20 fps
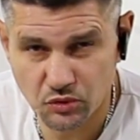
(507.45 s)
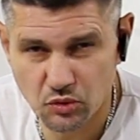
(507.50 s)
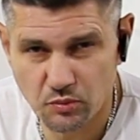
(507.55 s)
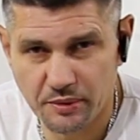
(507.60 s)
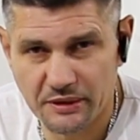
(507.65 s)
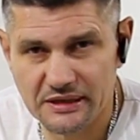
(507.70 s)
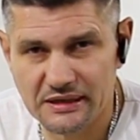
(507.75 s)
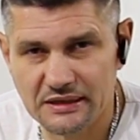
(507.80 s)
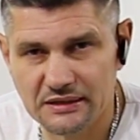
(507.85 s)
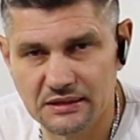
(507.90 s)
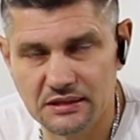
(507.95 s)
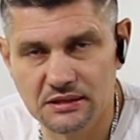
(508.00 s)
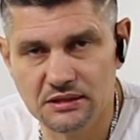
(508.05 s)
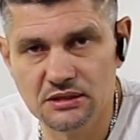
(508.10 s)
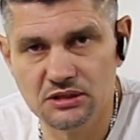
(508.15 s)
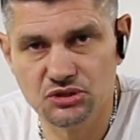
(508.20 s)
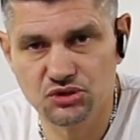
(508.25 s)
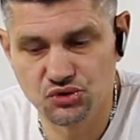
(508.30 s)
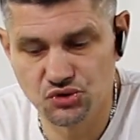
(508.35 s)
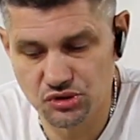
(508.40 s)
Ну, понятное
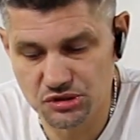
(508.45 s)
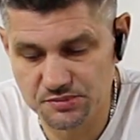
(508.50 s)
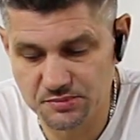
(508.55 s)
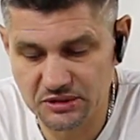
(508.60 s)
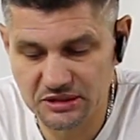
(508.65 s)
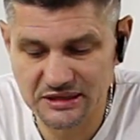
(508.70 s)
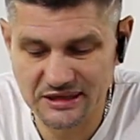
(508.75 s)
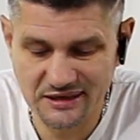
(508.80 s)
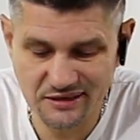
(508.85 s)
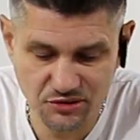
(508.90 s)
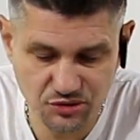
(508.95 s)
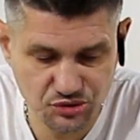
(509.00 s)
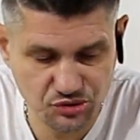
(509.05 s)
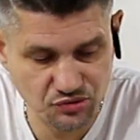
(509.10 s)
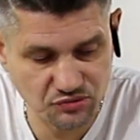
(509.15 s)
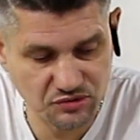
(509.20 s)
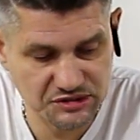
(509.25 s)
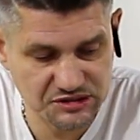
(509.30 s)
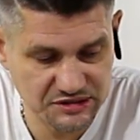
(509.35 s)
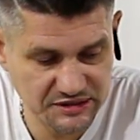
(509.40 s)
дело, что из-под колес
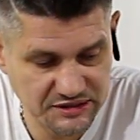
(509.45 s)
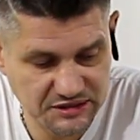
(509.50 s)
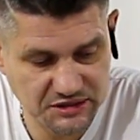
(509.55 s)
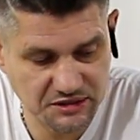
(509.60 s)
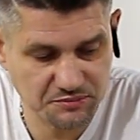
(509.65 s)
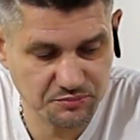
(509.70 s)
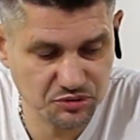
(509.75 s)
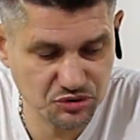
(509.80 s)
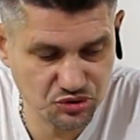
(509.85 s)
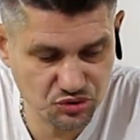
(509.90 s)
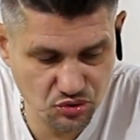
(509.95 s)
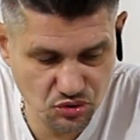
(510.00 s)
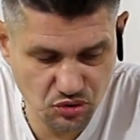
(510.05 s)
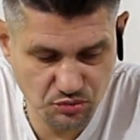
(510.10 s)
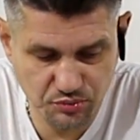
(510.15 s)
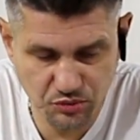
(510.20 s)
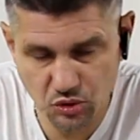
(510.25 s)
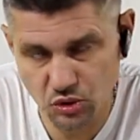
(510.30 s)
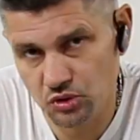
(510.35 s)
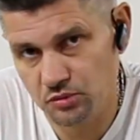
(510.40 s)
у вас летит
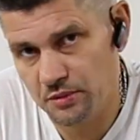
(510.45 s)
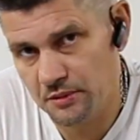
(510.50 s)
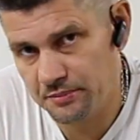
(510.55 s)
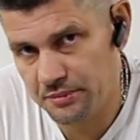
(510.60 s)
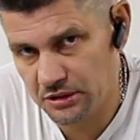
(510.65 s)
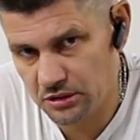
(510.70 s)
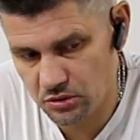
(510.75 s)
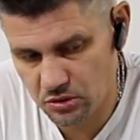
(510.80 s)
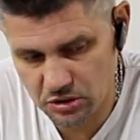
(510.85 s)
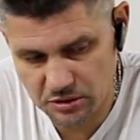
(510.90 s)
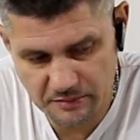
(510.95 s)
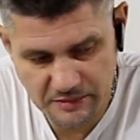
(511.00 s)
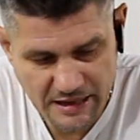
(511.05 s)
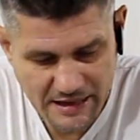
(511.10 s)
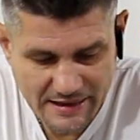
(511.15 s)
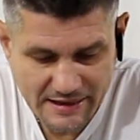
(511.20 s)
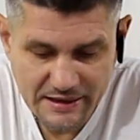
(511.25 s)
песок, бьет по порогам.